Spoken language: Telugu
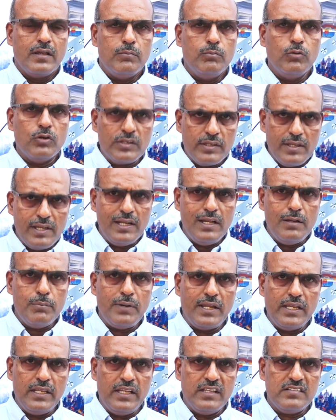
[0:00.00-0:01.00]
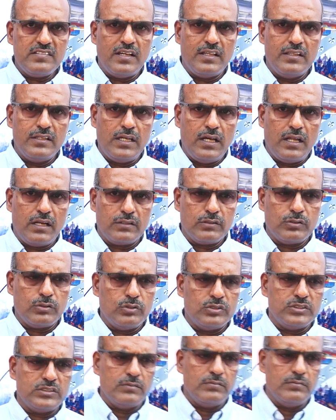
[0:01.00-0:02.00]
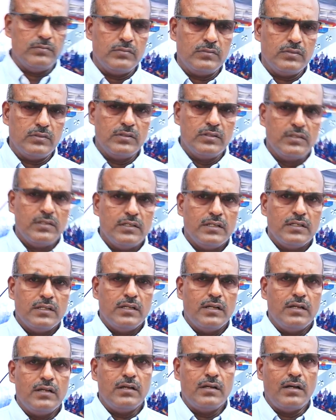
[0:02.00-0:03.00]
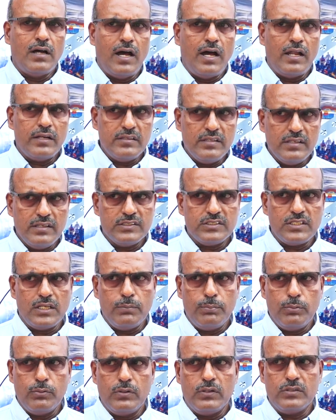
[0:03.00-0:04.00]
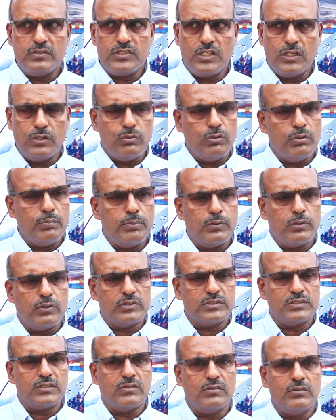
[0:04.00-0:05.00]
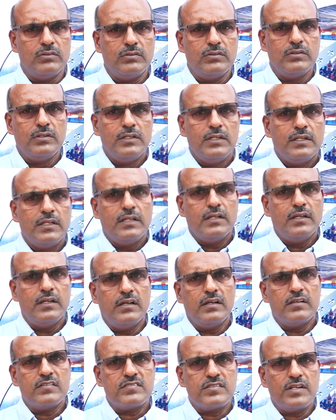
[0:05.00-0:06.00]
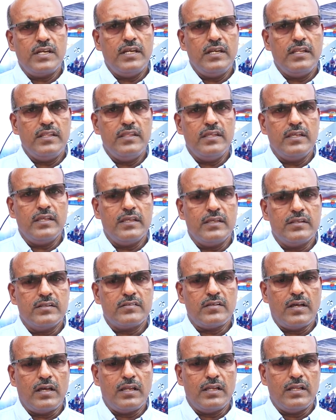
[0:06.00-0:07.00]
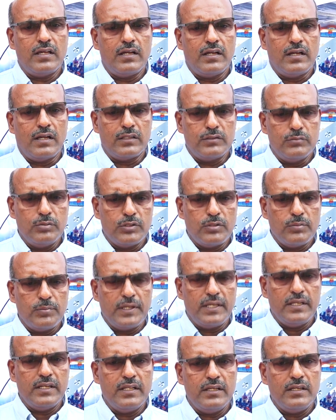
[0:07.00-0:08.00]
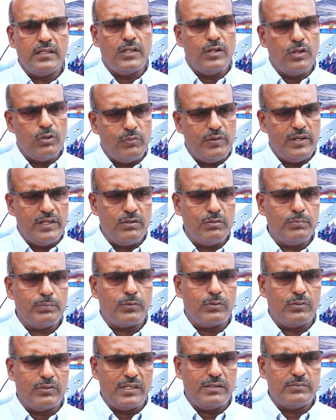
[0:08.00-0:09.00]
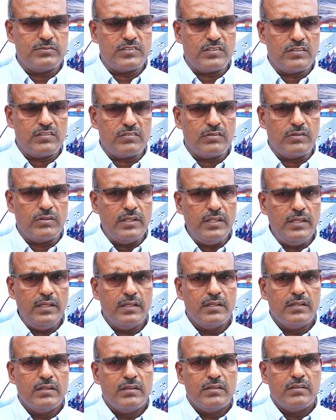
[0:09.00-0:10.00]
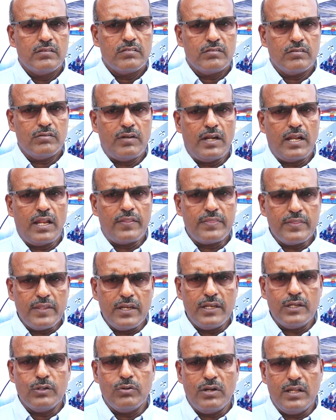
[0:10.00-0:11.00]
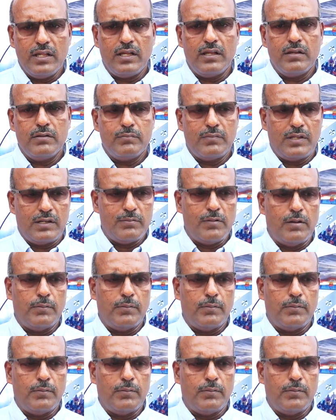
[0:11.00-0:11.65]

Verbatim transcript: ముఖ్యంగా మహిళా సాధికారత కోసం ఆర్థిక చేపు చేకూర్పు కోసం స్త్రీనిధి చాలా అద్భుతమైన ఇన్నోవేటివ్ ప్రోగ్రామ్స్ చేస్తుంది సో వాళ్ళందరినీ కూడా మనం